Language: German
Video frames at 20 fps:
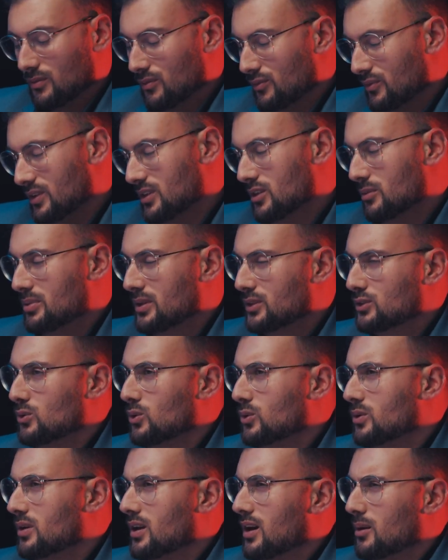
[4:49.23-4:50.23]
viele
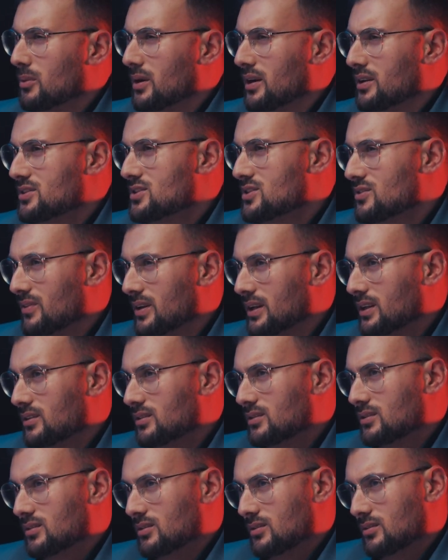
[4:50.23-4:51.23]
Personen dabei
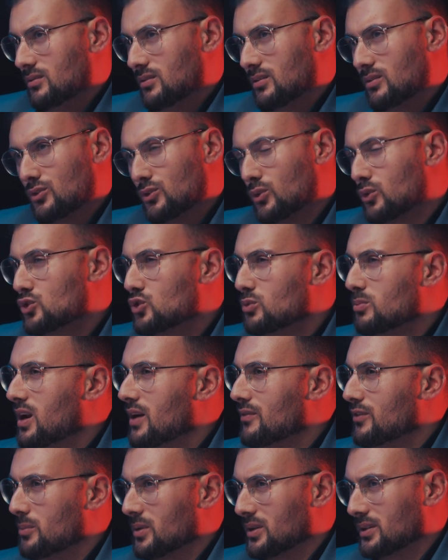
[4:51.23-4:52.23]
zwingt, so zu
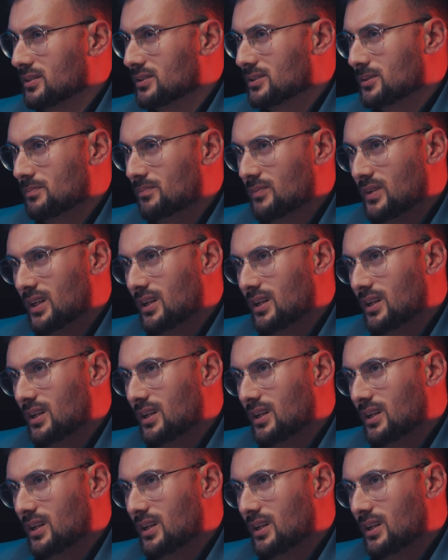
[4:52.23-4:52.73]
bleiben, wie man ist.